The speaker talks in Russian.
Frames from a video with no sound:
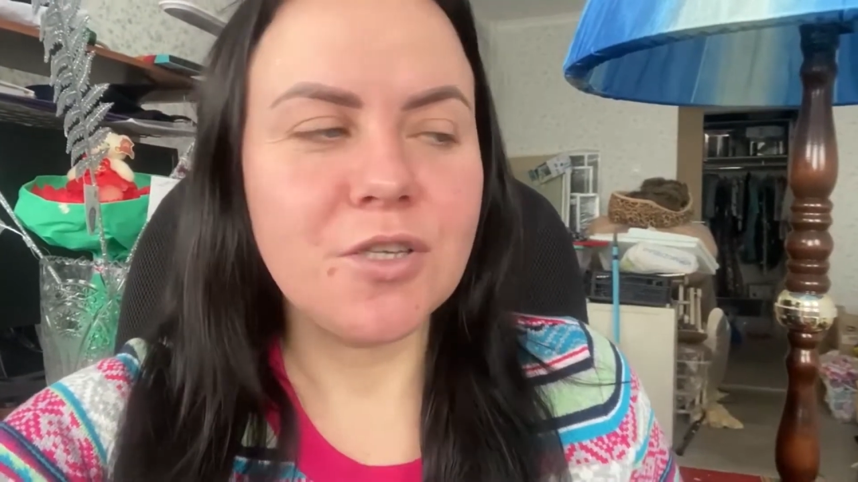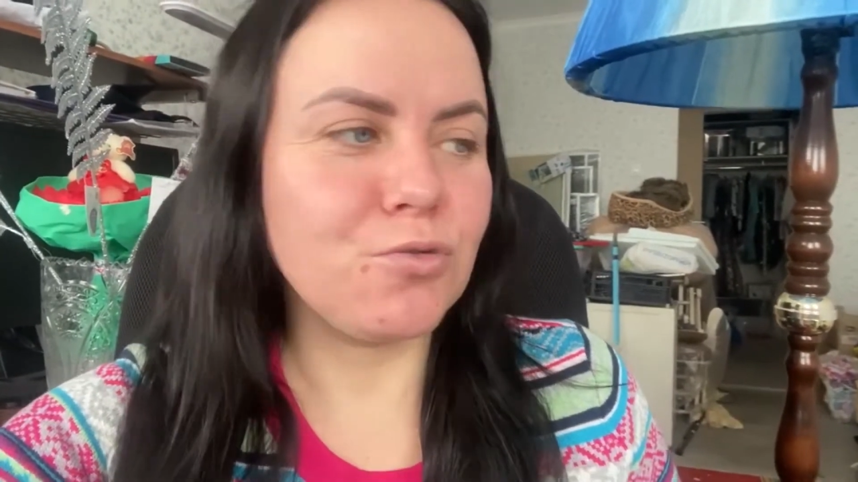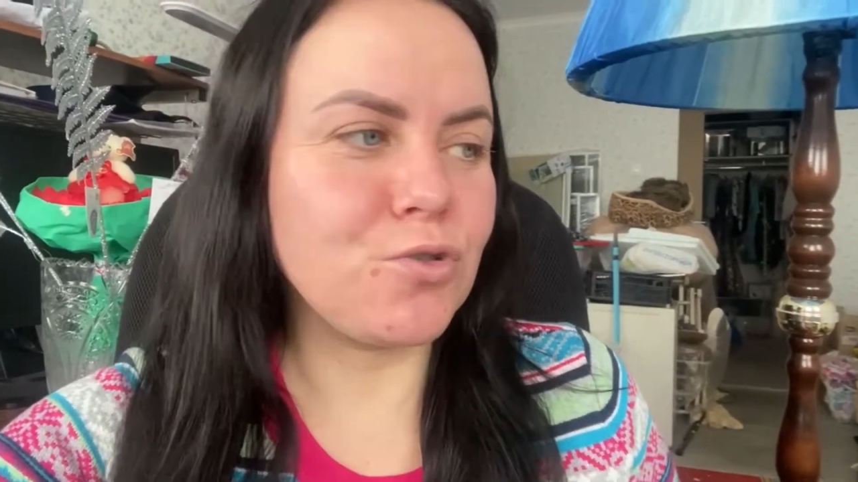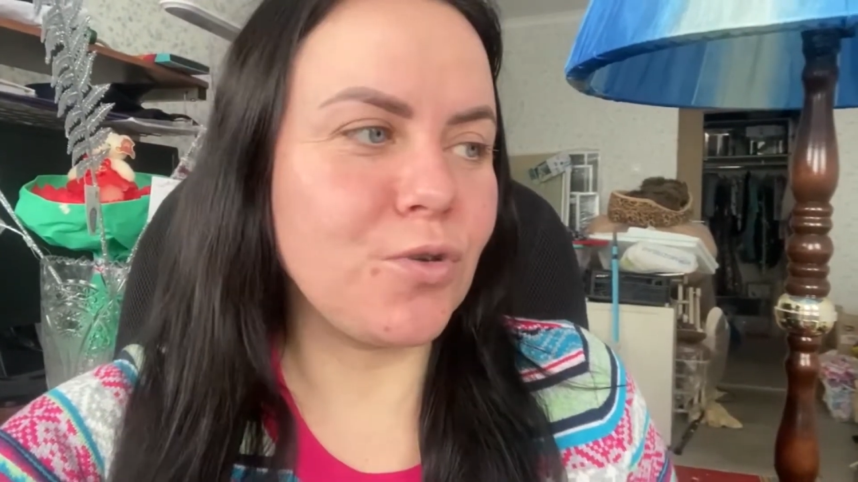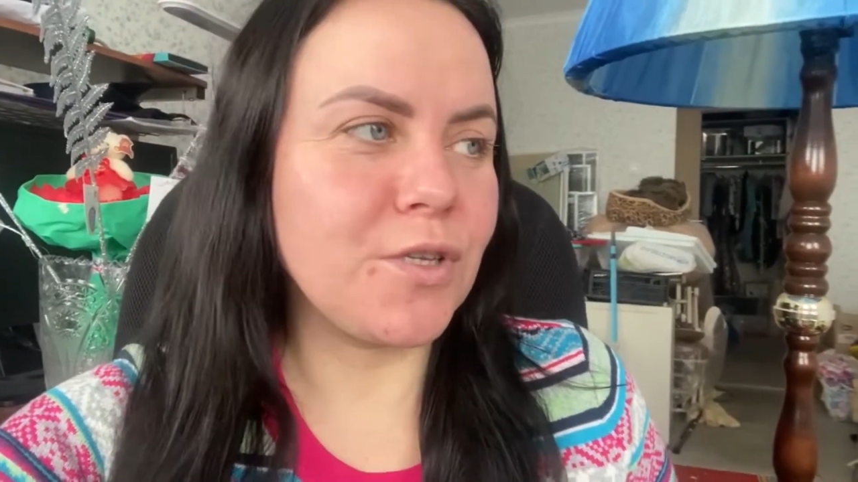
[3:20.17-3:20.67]

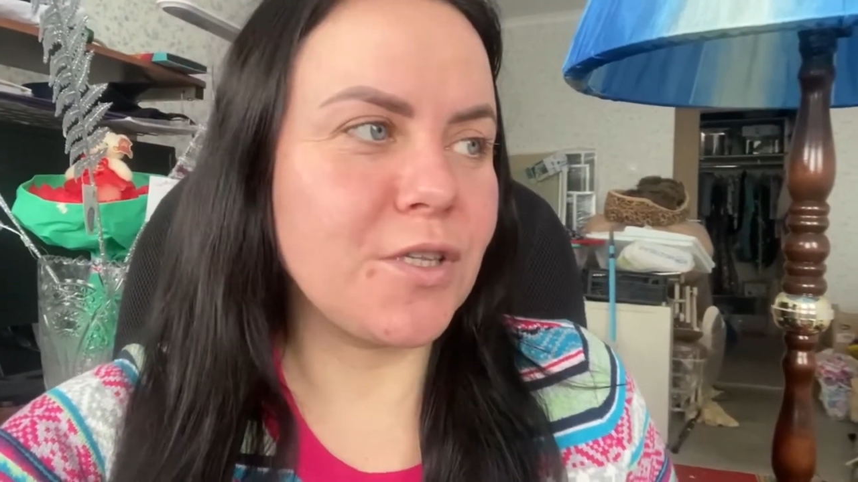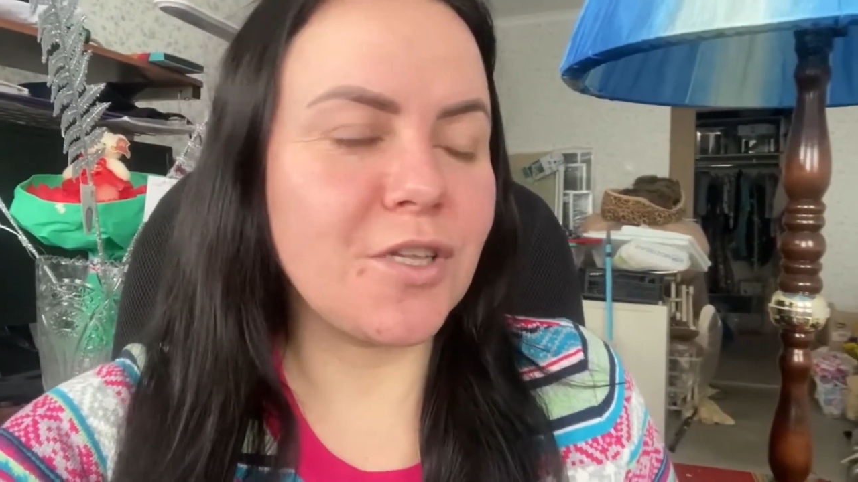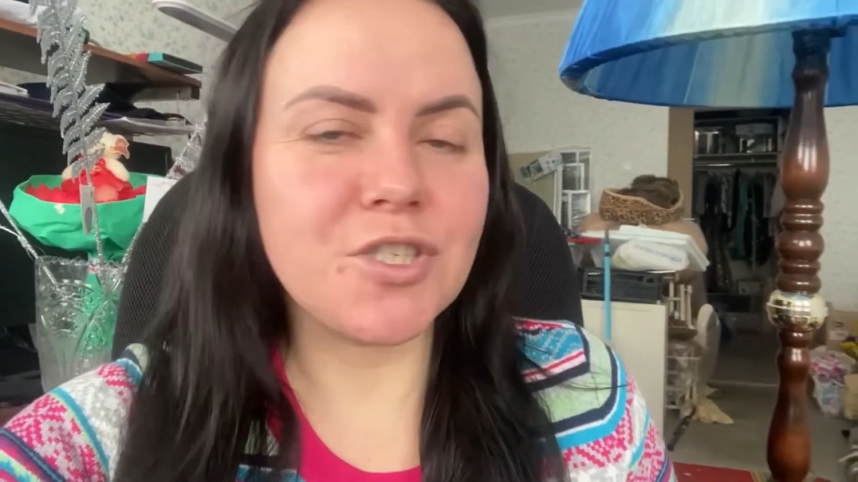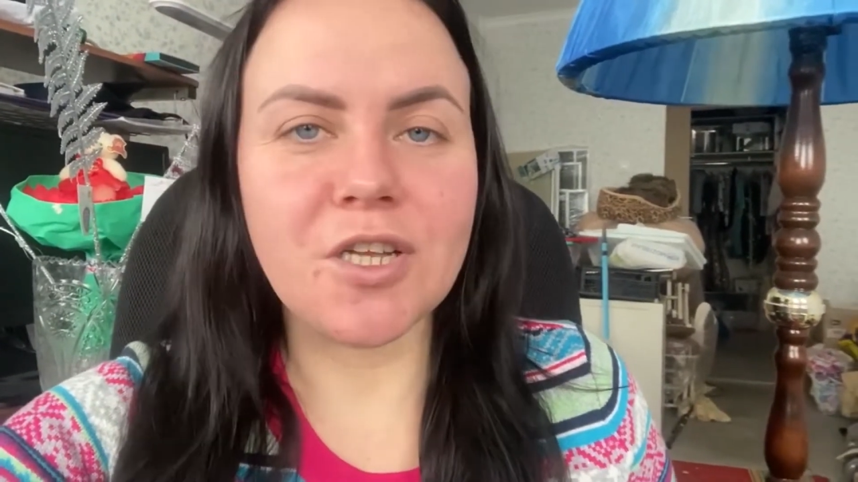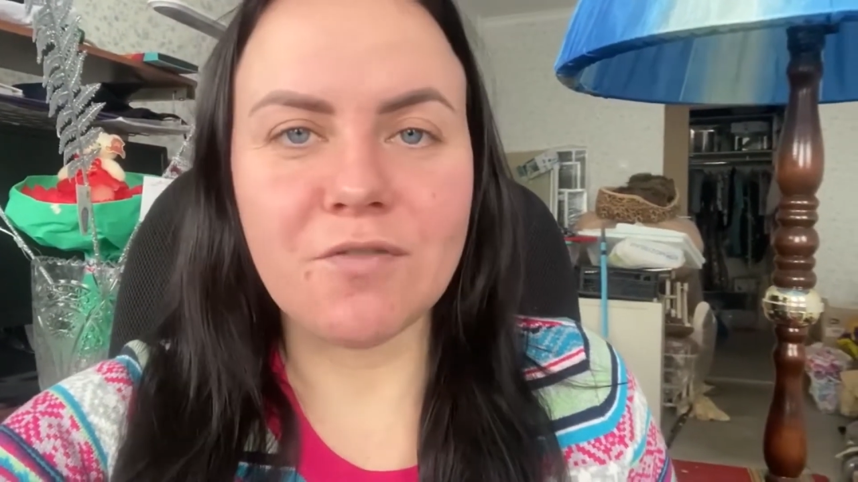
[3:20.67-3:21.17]
то, что она
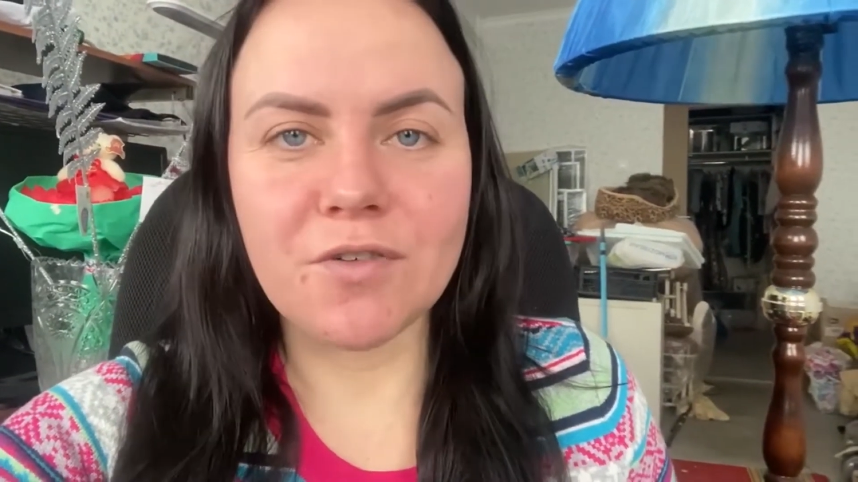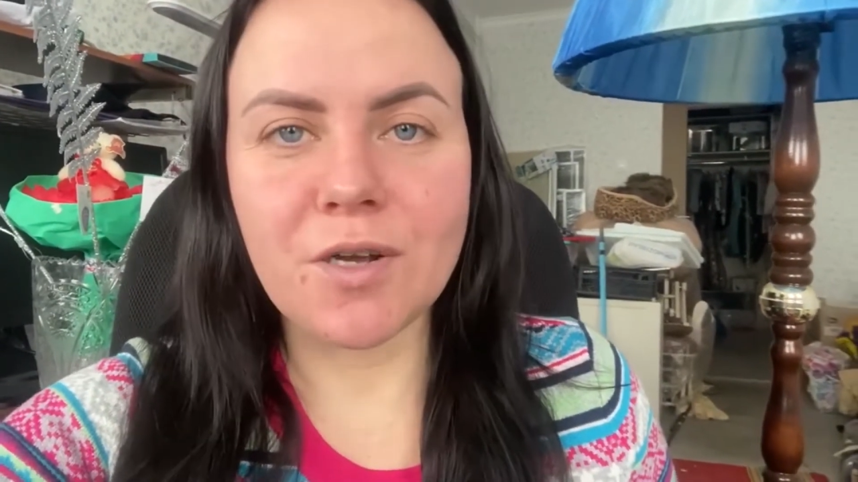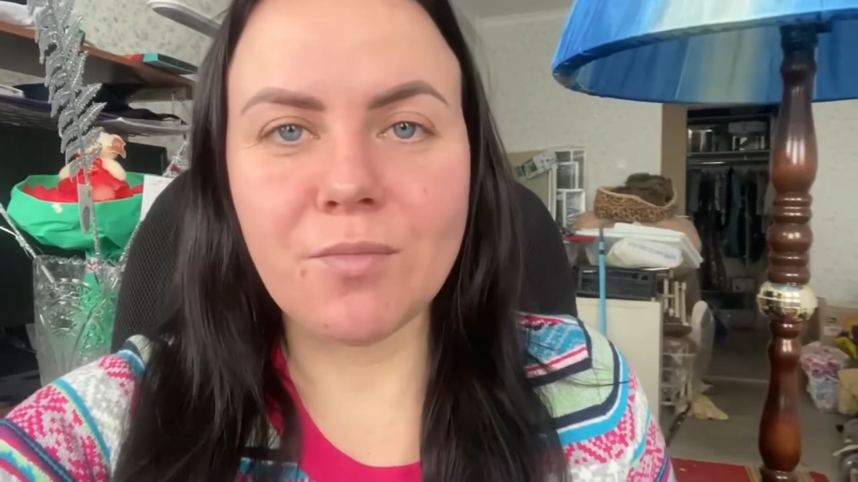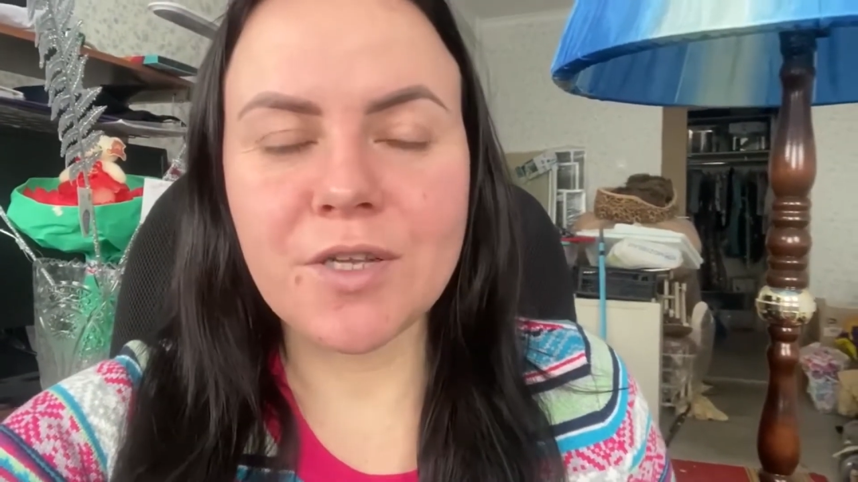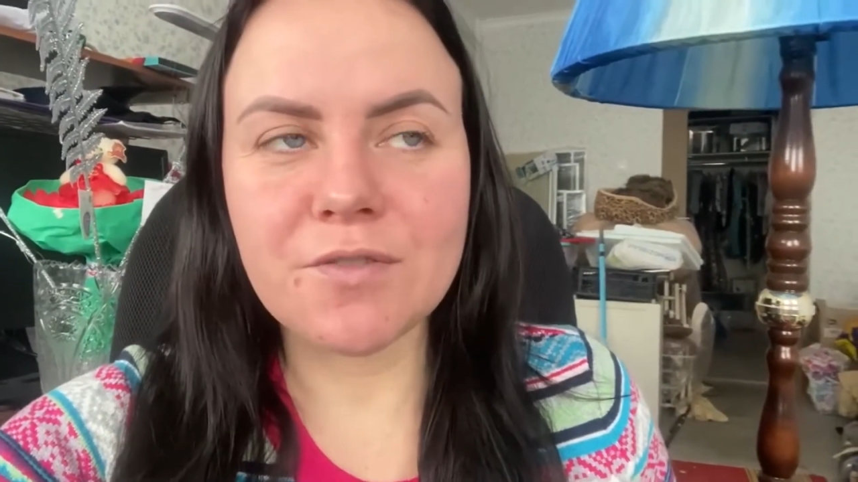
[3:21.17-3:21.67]
должна
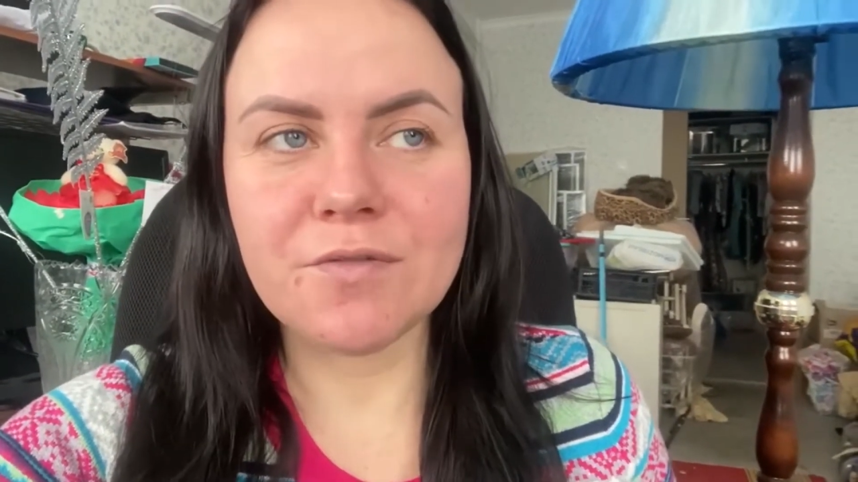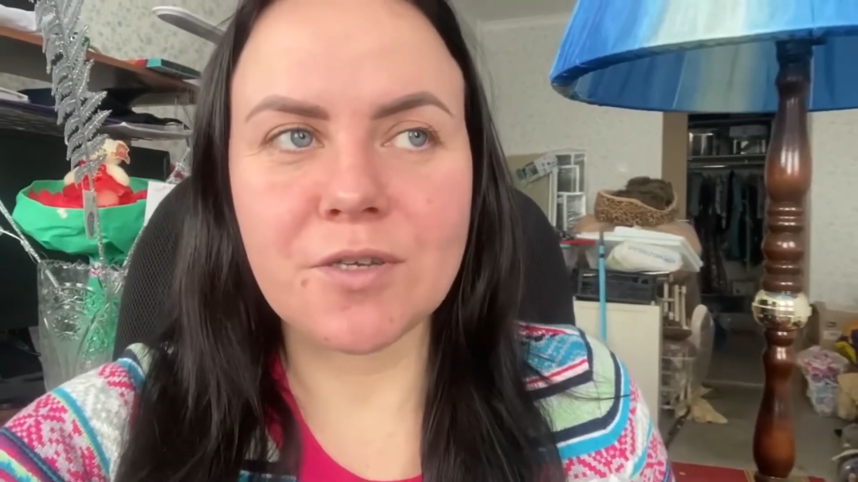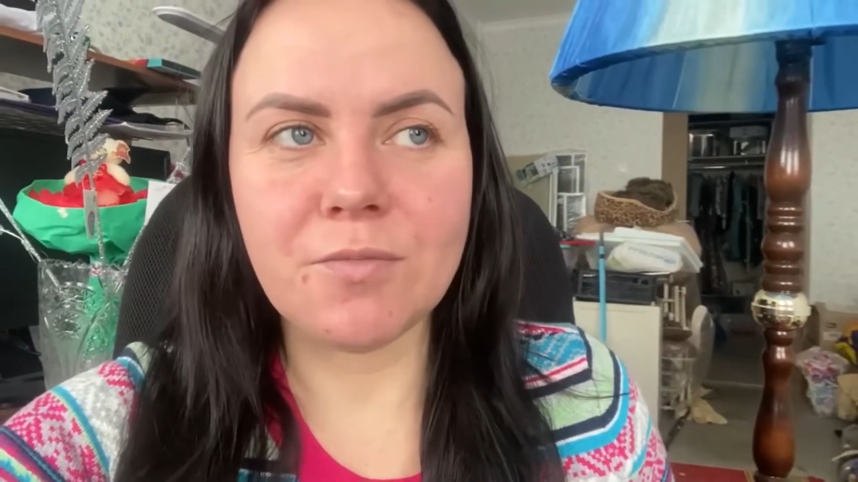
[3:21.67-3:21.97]
вырабатывать,